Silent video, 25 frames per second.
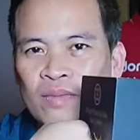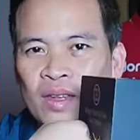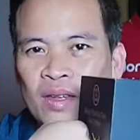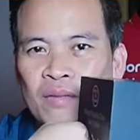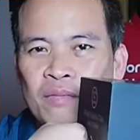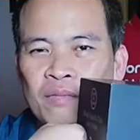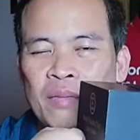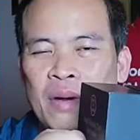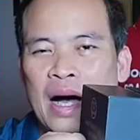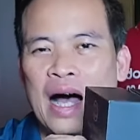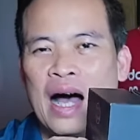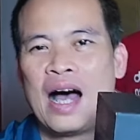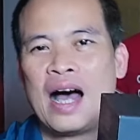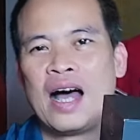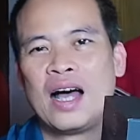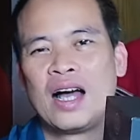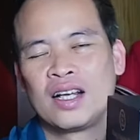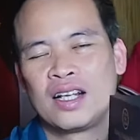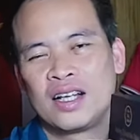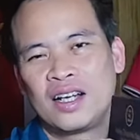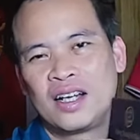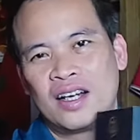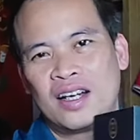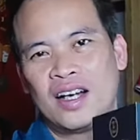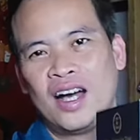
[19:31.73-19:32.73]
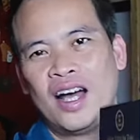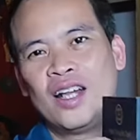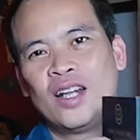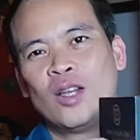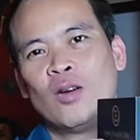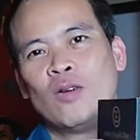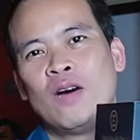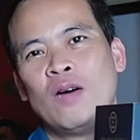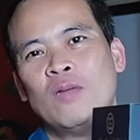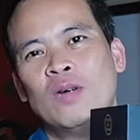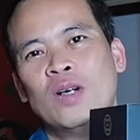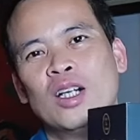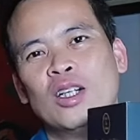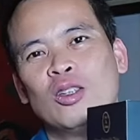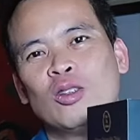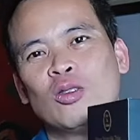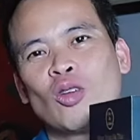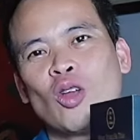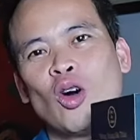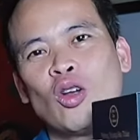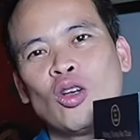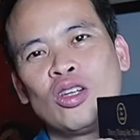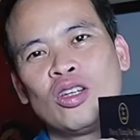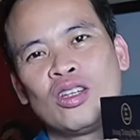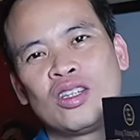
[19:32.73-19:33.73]
mà hệ thống phòng ngự chúng
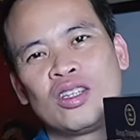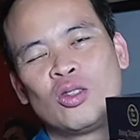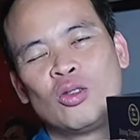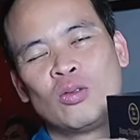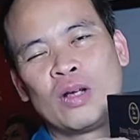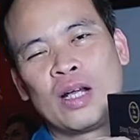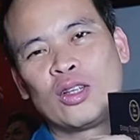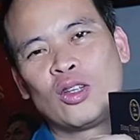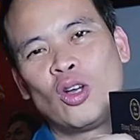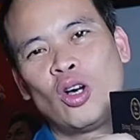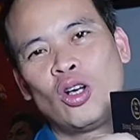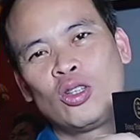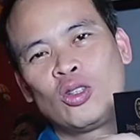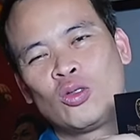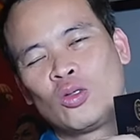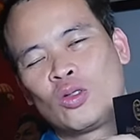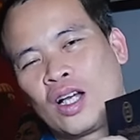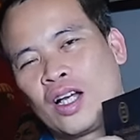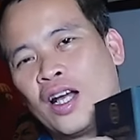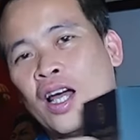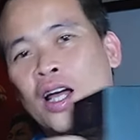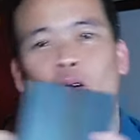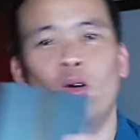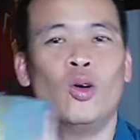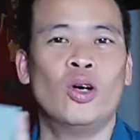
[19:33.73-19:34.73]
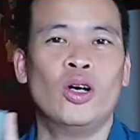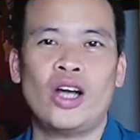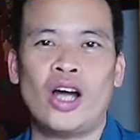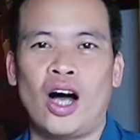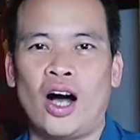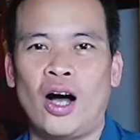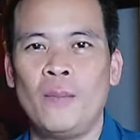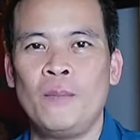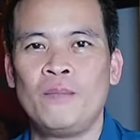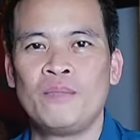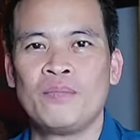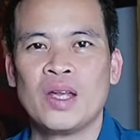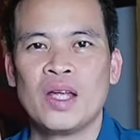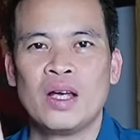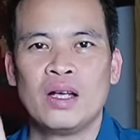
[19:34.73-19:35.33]
tốt, chúng ta tốt, chúng ta đẩy lùi nó.